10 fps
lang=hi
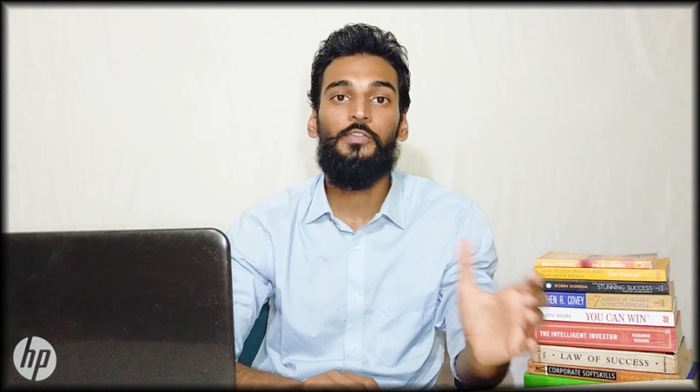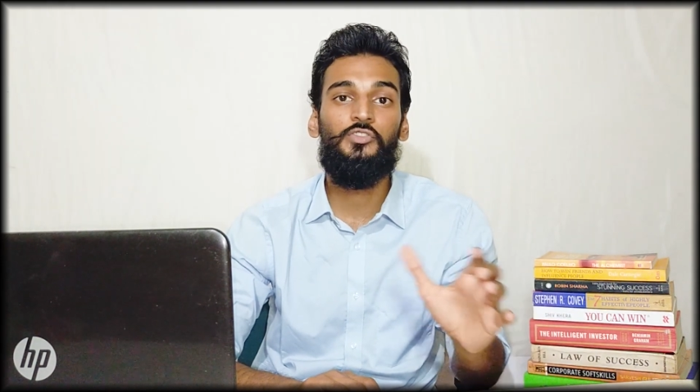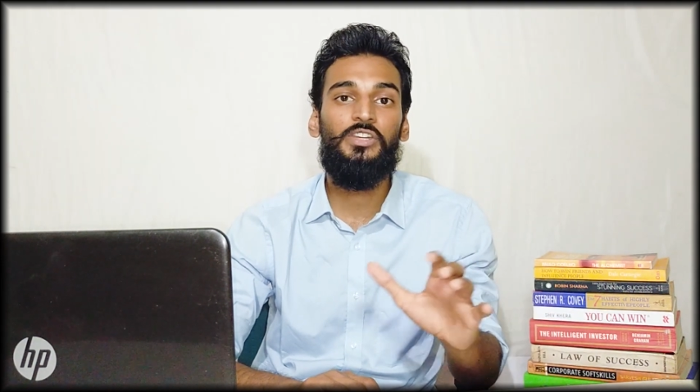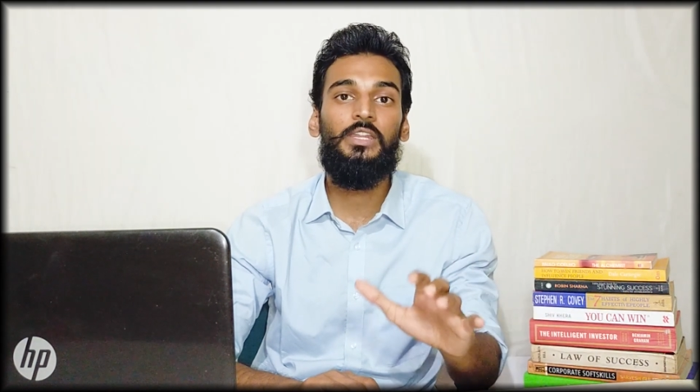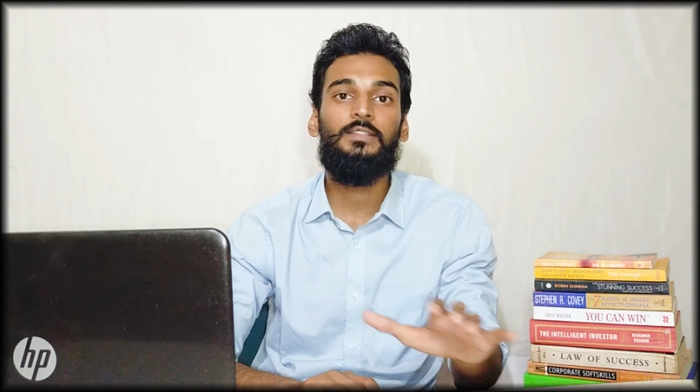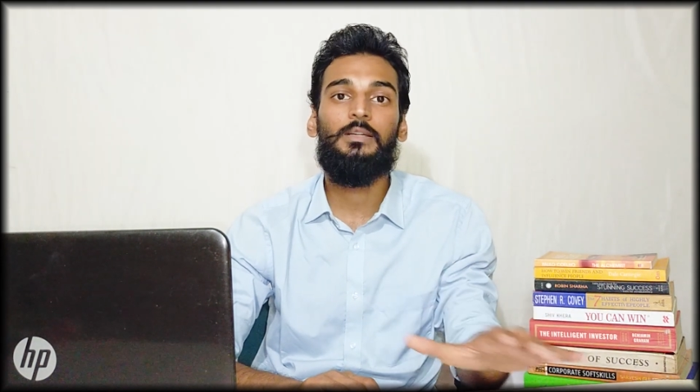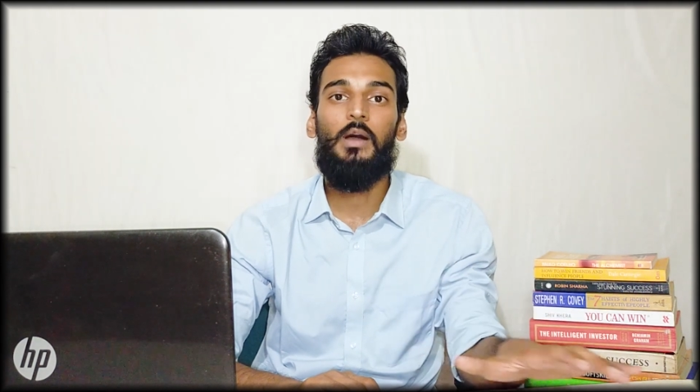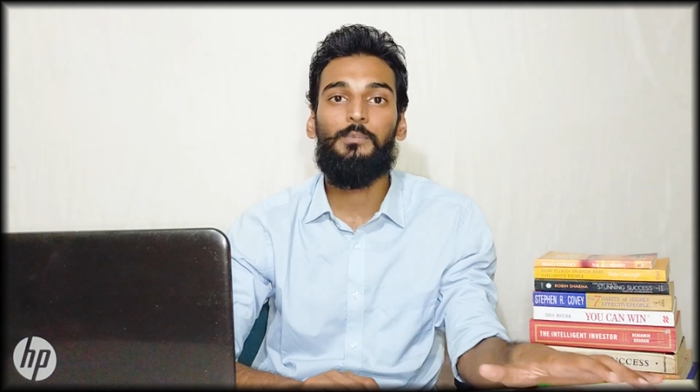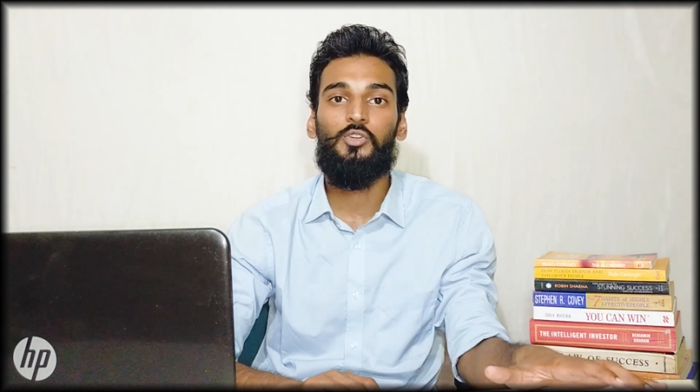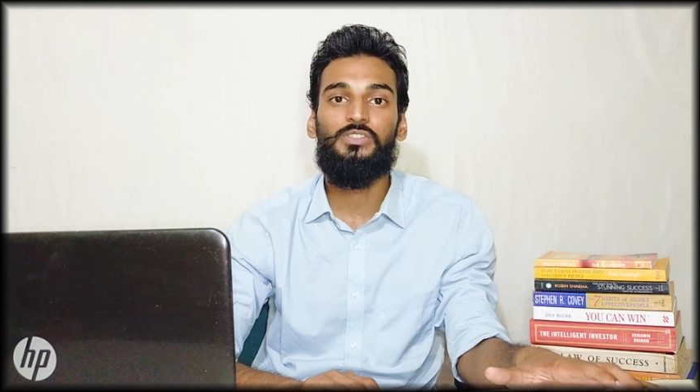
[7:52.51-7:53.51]
फ्यूचर ही
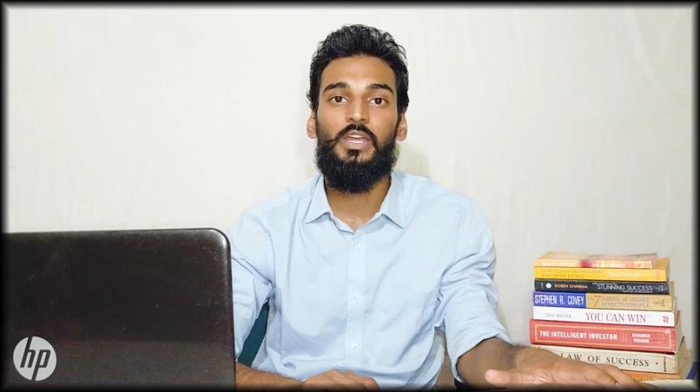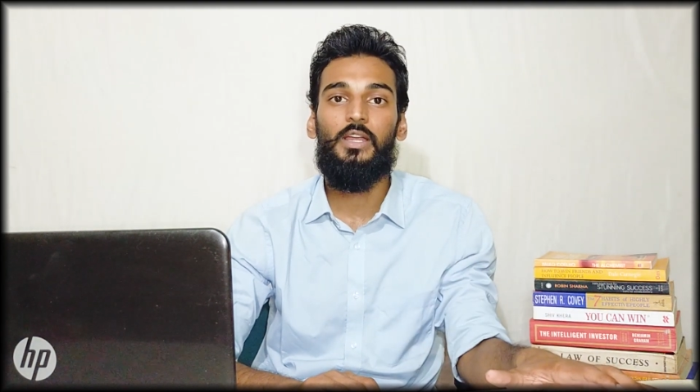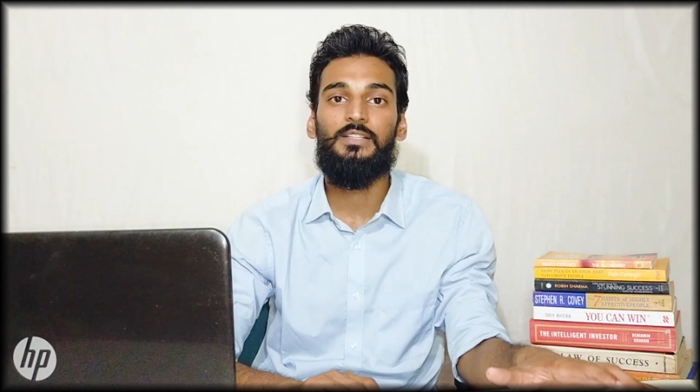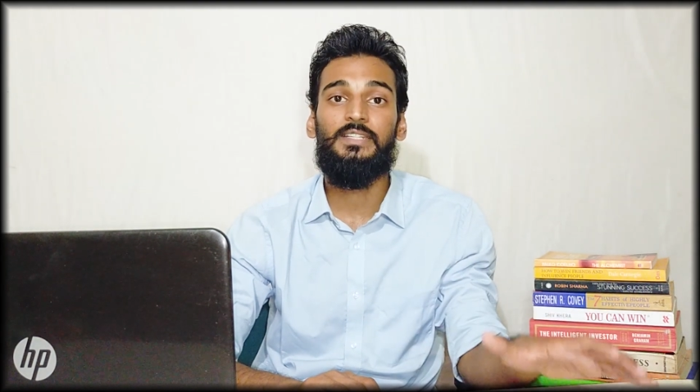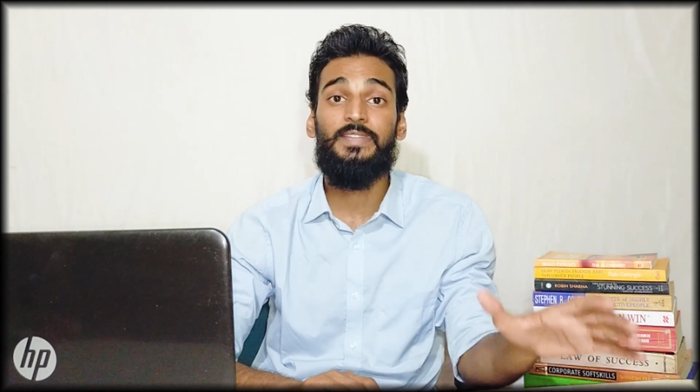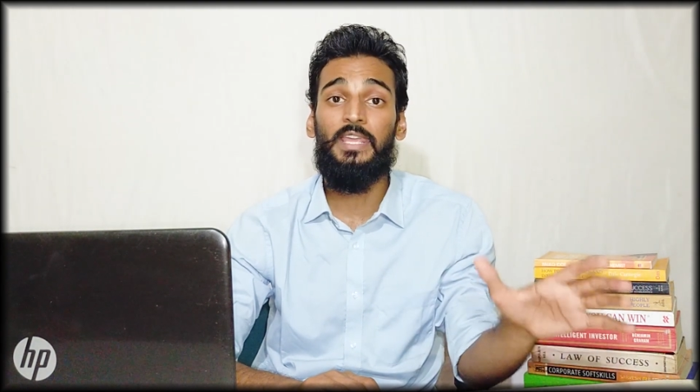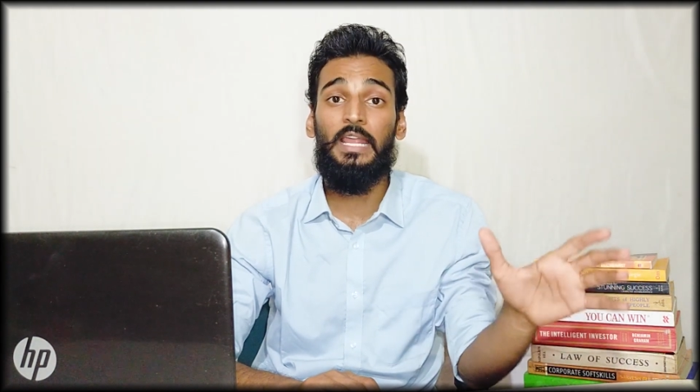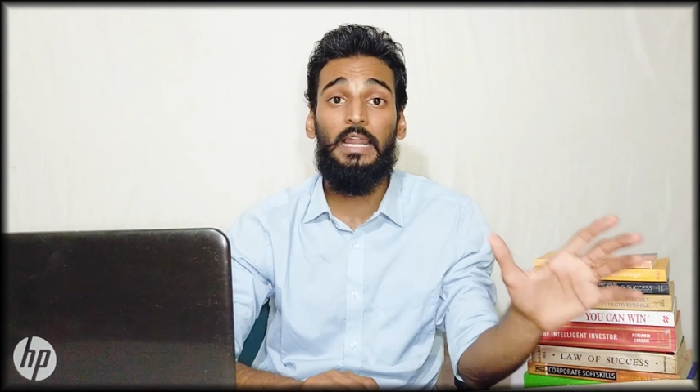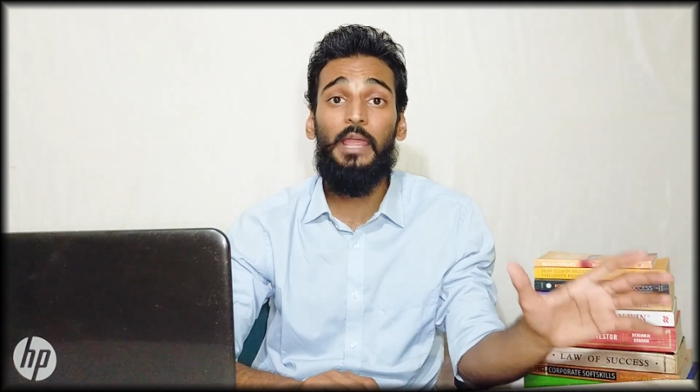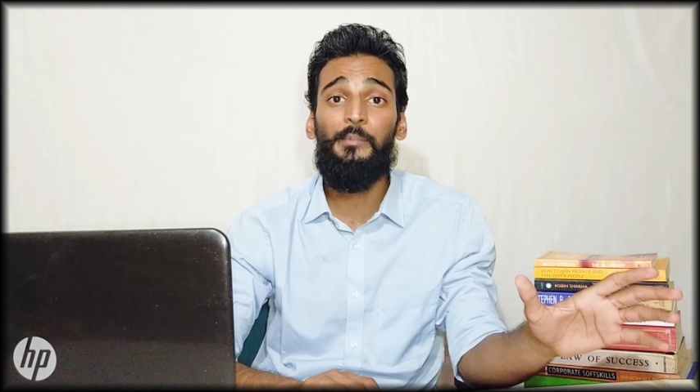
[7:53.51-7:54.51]
समाप्त हो जाएगा जैसे कि
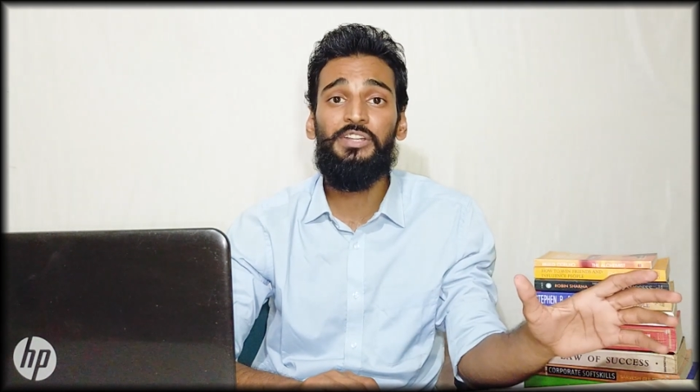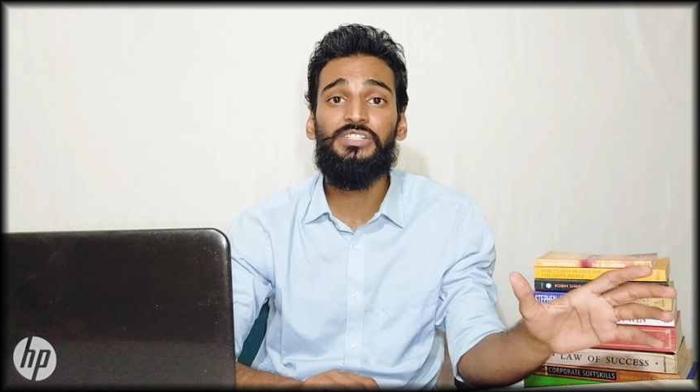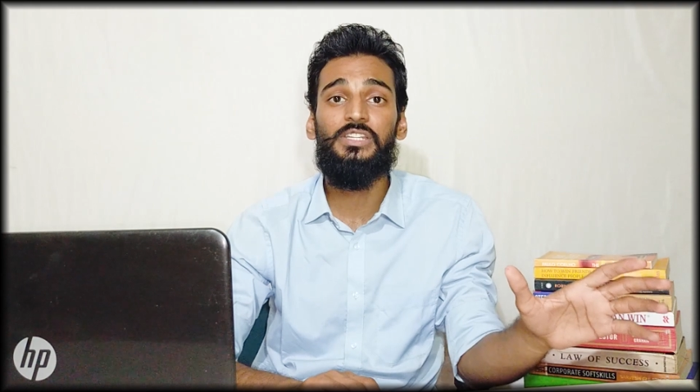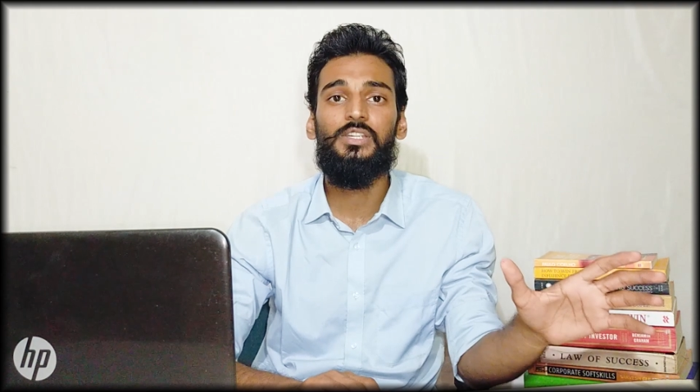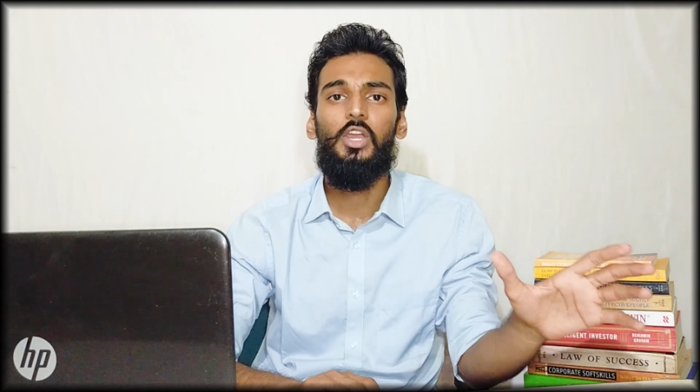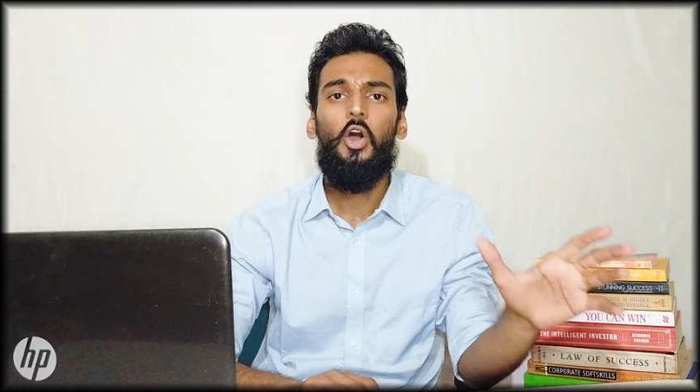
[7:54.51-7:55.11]
क्लाइमेट चेंज